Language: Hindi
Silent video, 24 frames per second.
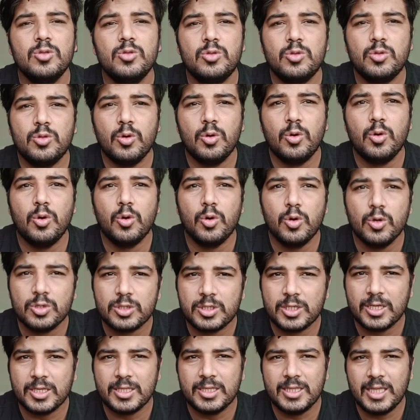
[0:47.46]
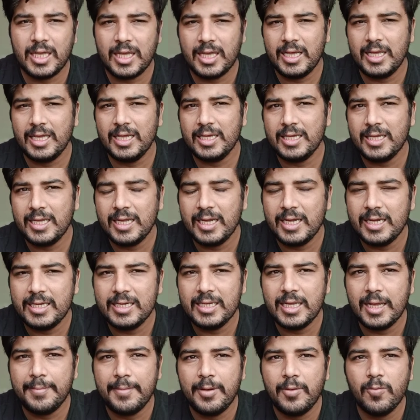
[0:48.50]
तो हो सकता है कि
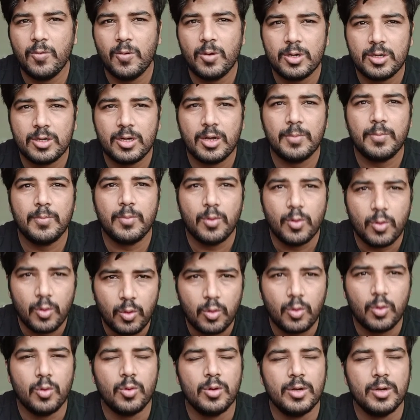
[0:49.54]
इंडिया में वर्ल्ड कप हो